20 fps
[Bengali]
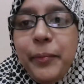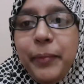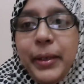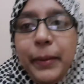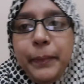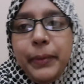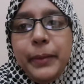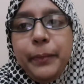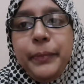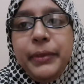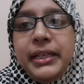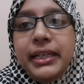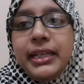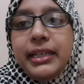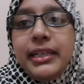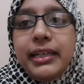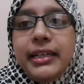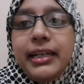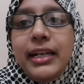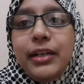পেপার পিক
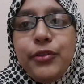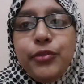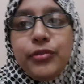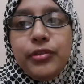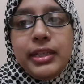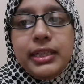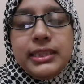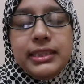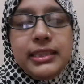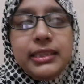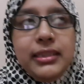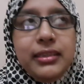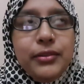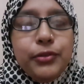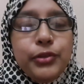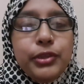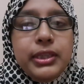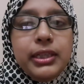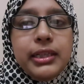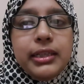একটা কার্টুন আছে
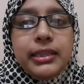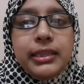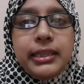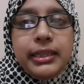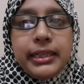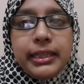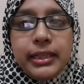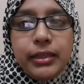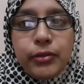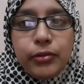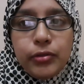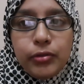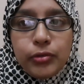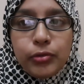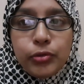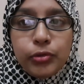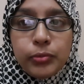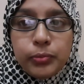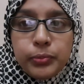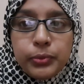ওইটা থেকে ও
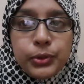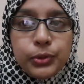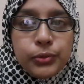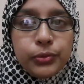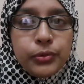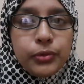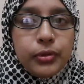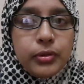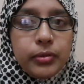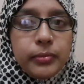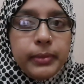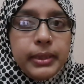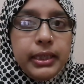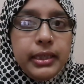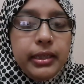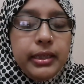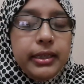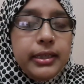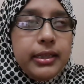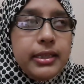খুব সুন্দর
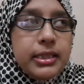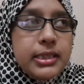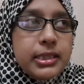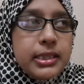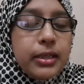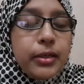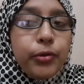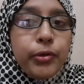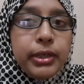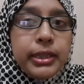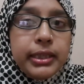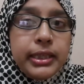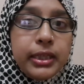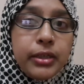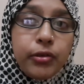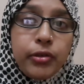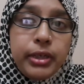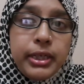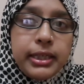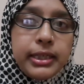মানে ইংলিশটা ওখান
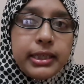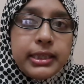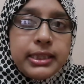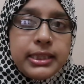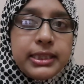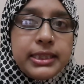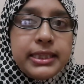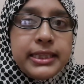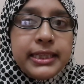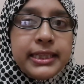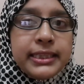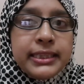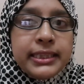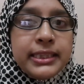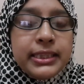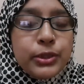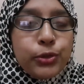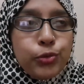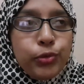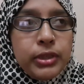থেকে অনেকটা সে শিখেছে
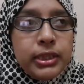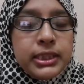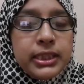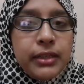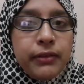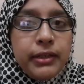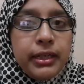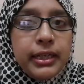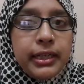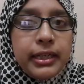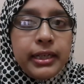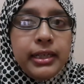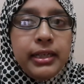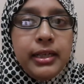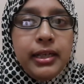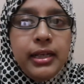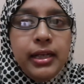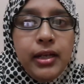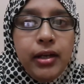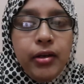স্কুলে যাওয়ার আগেই
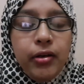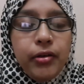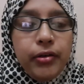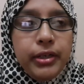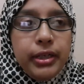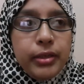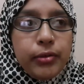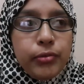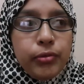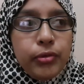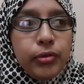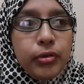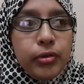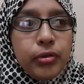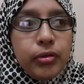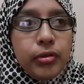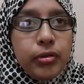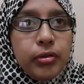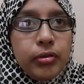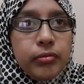অনেকগুলো
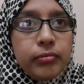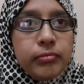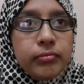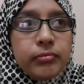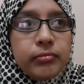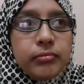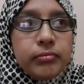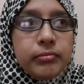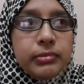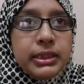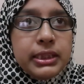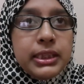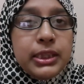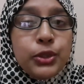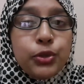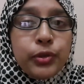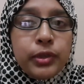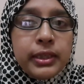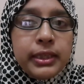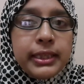জিনিস
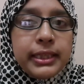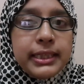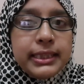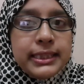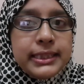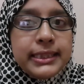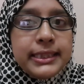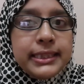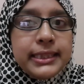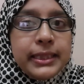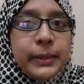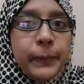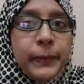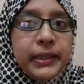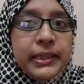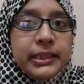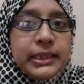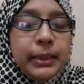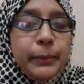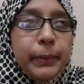ওখান থেকে সে শিখতে
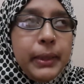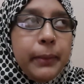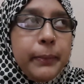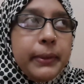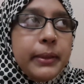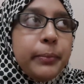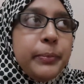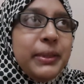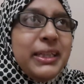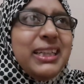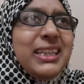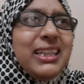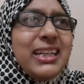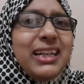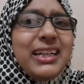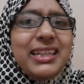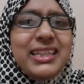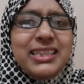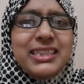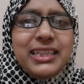পেরেছে পেপার পিক
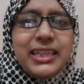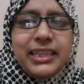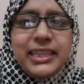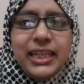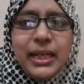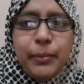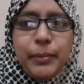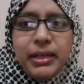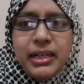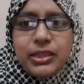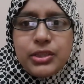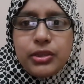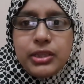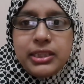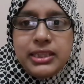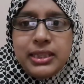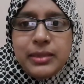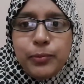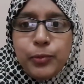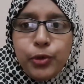না কি জানি আমার আসলে
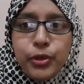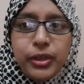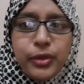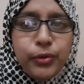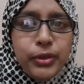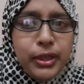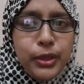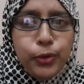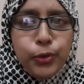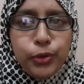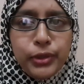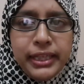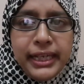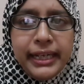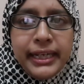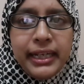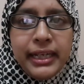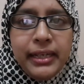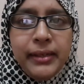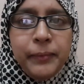ঠিক মনেও নেই ও
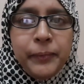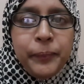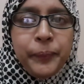দেখে